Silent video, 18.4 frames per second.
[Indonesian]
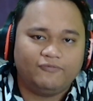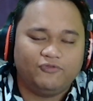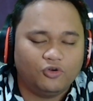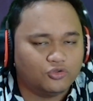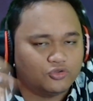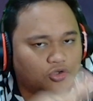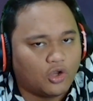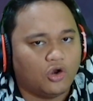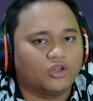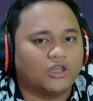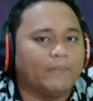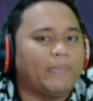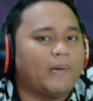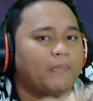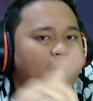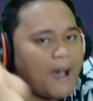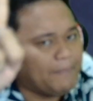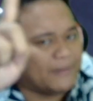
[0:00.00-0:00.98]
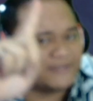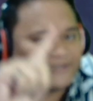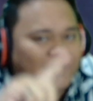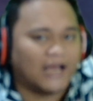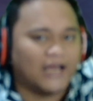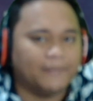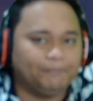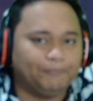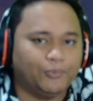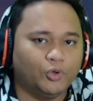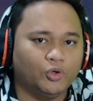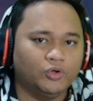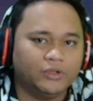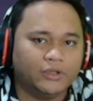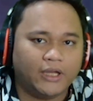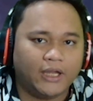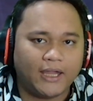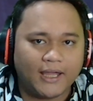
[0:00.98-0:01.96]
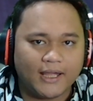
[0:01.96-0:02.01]
Full solo tanpa mabar
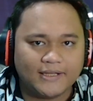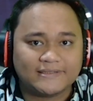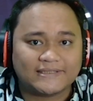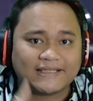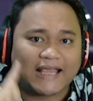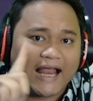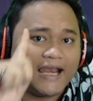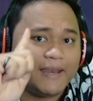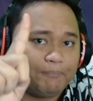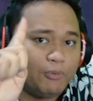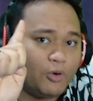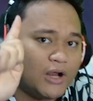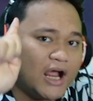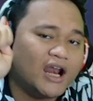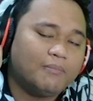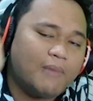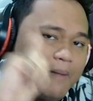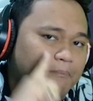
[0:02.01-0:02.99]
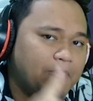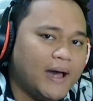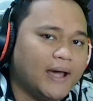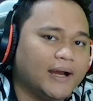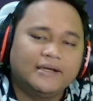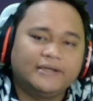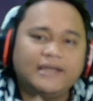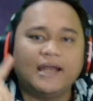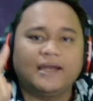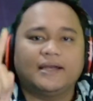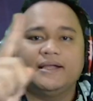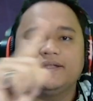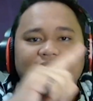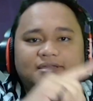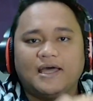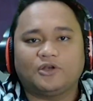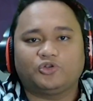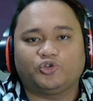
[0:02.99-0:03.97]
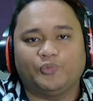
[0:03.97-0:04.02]
sekalipun ya kan Sekalipun gak ada mabar Dan
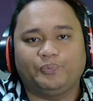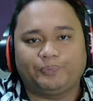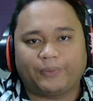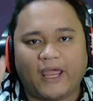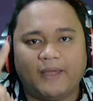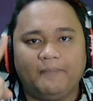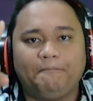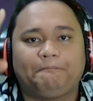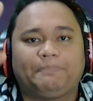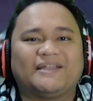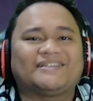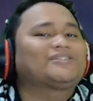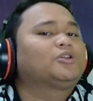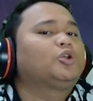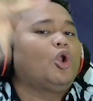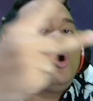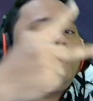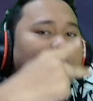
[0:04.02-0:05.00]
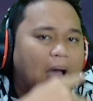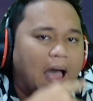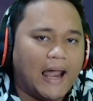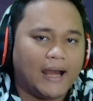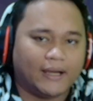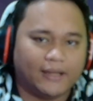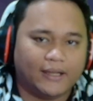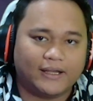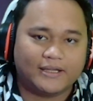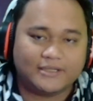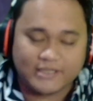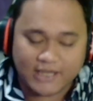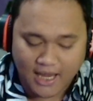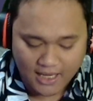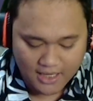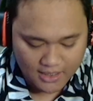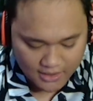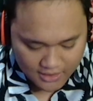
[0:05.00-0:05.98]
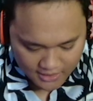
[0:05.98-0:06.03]
ngejar supreme plus global ya guys ya